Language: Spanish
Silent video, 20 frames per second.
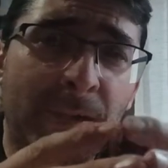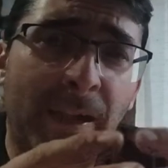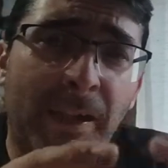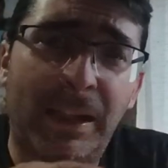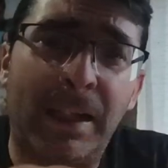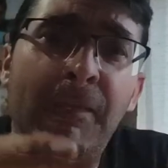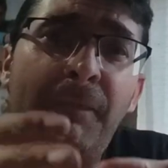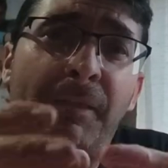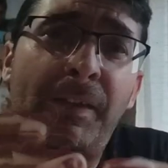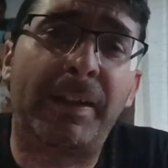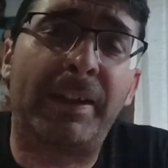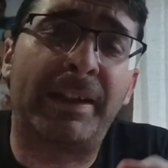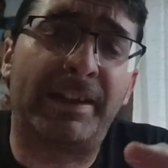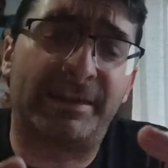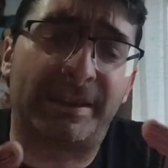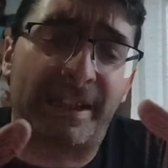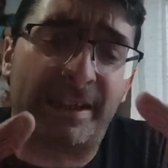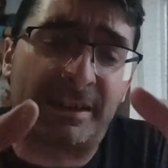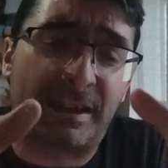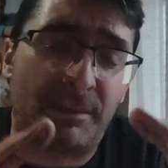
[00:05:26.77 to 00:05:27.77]
Glenn Frey
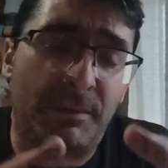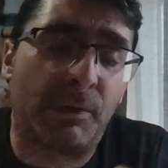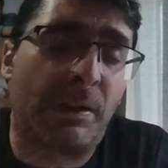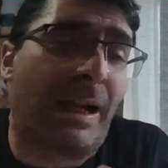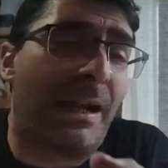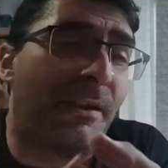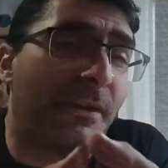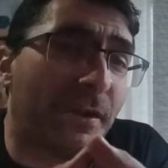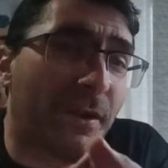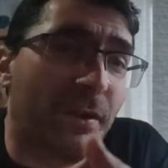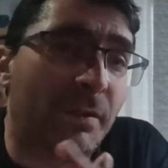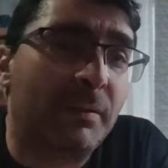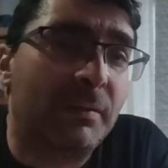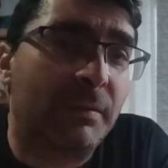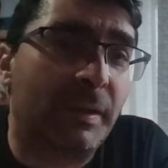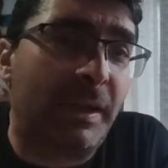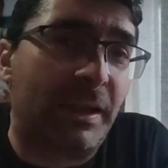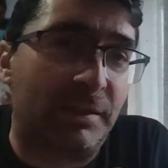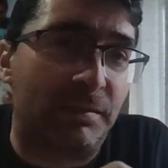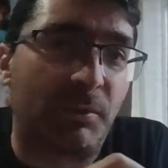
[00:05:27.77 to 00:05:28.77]
escribió una canción,
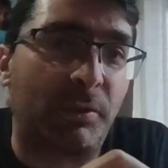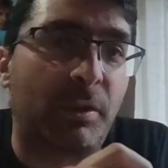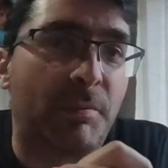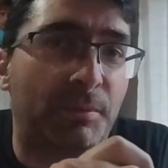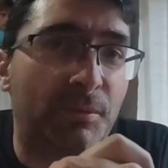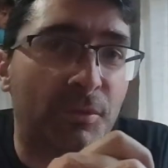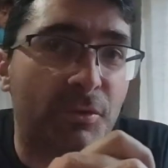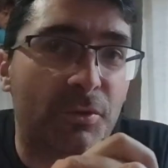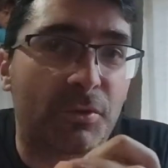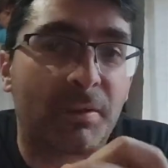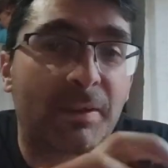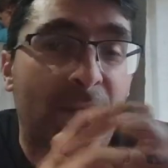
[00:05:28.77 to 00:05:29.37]
el Smoke Blues,